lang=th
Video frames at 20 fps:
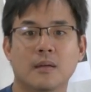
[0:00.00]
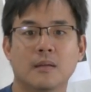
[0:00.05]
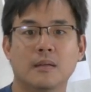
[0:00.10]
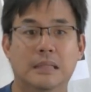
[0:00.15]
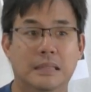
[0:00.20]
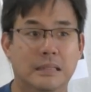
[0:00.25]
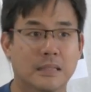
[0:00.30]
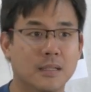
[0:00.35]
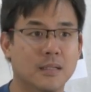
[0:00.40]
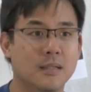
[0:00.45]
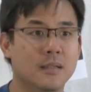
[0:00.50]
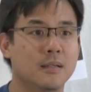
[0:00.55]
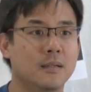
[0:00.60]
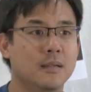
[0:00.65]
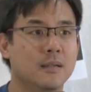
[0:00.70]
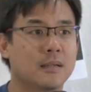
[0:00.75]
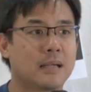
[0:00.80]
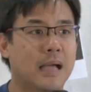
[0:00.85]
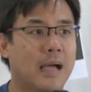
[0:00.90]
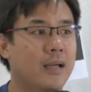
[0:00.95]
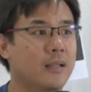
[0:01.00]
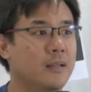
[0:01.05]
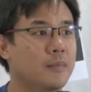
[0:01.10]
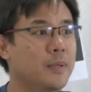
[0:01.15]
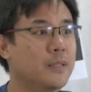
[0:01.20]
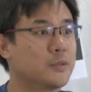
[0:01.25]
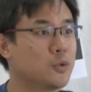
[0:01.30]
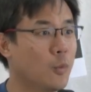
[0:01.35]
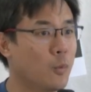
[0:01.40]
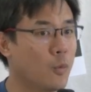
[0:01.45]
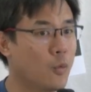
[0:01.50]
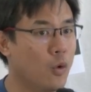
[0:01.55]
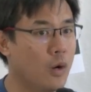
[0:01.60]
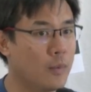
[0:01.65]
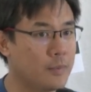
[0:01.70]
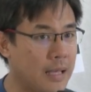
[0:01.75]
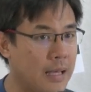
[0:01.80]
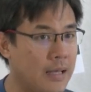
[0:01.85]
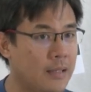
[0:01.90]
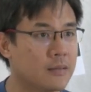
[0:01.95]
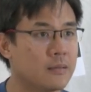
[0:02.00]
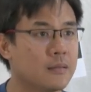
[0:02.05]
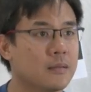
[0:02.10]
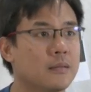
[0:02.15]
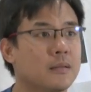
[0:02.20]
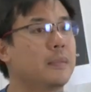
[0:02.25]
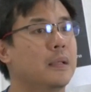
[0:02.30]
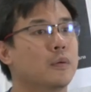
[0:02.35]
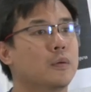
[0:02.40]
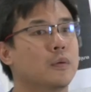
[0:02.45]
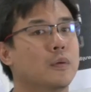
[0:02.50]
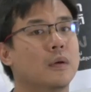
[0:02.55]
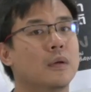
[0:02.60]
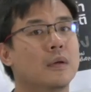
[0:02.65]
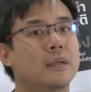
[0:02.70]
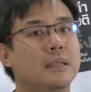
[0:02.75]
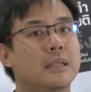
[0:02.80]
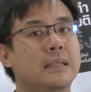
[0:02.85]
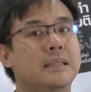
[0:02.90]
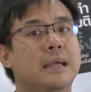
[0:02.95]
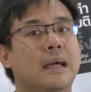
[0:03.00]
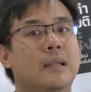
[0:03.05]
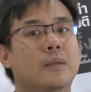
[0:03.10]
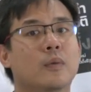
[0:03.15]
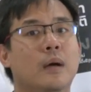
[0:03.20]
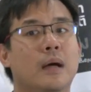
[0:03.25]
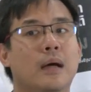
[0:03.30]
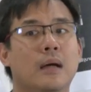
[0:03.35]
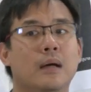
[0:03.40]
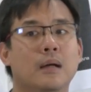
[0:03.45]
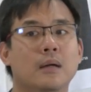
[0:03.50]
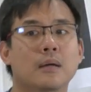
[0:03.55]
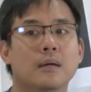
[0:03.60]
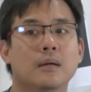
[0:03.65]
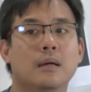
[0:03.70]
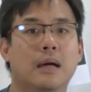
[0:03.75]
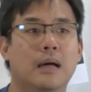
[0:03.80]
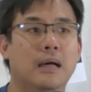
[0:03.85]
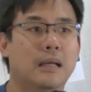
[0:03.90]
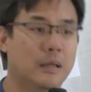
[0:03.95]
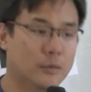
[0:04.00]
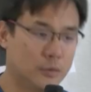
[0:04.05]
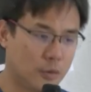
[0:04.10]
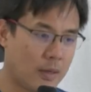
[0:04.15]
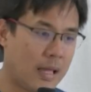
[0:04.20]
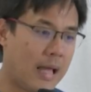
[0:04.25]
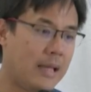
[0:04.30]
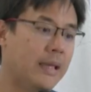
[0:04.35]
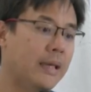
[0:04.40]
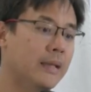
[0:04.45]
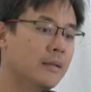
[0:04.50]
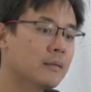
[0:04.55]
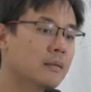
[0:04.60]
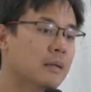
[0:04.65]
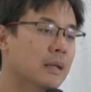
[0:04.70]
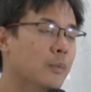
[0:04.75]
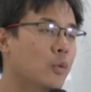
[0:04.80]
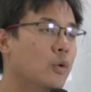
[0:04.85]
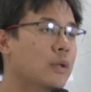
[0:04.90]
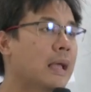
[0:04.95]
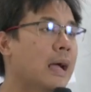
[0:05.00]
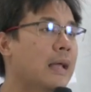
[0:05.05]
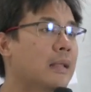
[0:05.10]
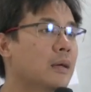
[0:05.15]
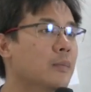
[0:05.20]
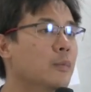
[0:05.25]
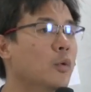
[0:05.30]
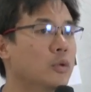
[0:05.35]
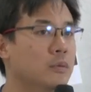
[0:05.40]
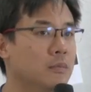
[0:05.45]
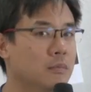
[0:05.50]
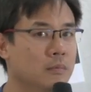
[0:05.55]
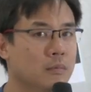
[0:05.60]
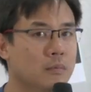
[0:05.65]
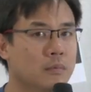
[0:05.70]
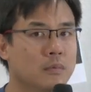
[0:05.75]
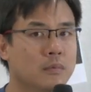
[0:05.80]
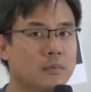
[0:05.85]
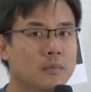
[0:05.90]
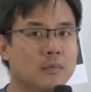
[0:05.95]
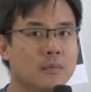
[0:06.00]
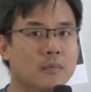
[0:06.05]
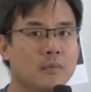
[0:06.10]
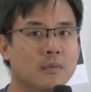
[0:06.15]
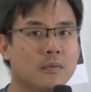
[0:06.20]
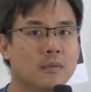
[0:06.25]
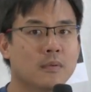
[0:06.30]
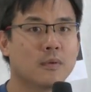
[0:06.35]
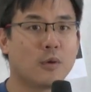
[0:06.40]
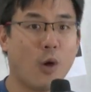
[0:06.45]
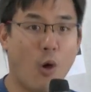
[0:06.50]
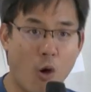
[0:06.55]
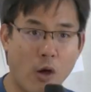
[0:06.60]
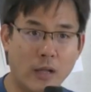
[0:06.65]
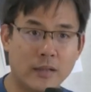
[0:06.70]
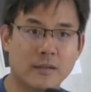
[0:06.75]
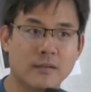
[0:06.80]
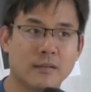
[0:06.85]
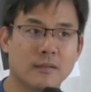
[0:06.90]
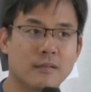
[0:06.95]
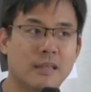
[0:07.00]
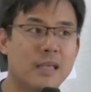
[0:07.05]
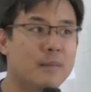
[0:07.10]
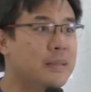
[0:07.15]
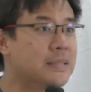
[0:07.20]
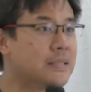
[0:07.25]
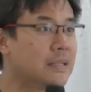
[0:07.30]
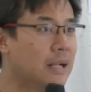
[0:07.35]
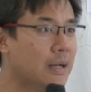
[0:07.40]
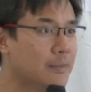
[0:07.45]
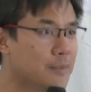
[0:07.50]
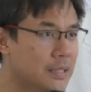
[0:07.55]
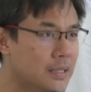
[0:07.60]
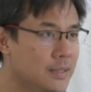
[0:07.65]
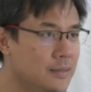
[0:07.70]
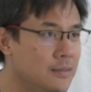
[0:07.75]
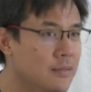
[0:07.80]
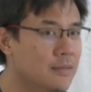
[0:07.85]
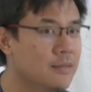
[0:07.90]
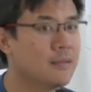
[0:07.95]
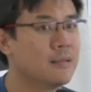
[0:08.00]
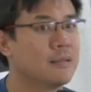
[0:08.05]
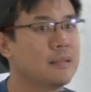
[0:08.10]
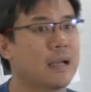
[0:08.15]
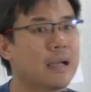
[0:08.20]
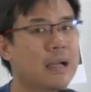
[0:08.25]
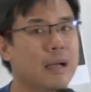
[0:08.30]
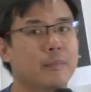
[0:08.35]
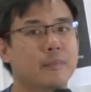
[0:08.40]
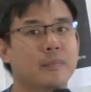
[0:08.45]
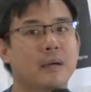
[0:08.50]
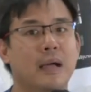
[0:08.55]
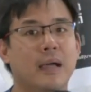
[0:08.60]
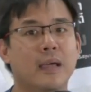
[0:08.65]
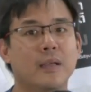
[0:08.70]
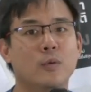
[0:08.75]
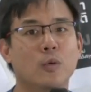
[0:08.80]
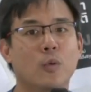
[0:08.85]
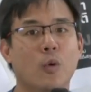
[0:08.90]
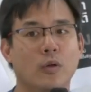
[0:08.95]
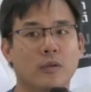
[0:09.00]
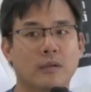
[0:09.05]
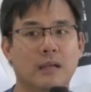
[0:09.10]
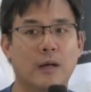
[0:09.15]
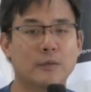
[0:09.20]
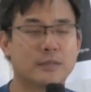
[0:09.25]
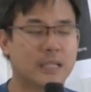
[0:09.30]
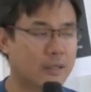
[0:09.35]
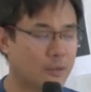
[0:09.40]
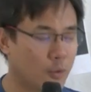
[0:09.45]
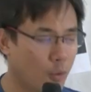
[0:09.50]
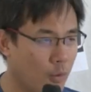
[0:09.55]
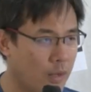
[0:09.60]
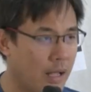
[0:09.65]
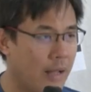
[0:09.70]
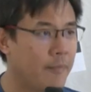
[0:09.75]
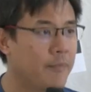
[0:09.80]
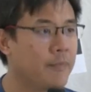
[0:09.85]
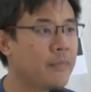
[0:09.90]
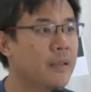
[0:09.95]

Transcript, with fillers: หรือการผสมขั้วอำนาจเรายืนยันว่าเราต้องการเห็นกระบวนการทั้งหมดก่อนที่มันจะเริ่มขึ้นนะครับ ให้ทุกคนเข้าใจตรงกัน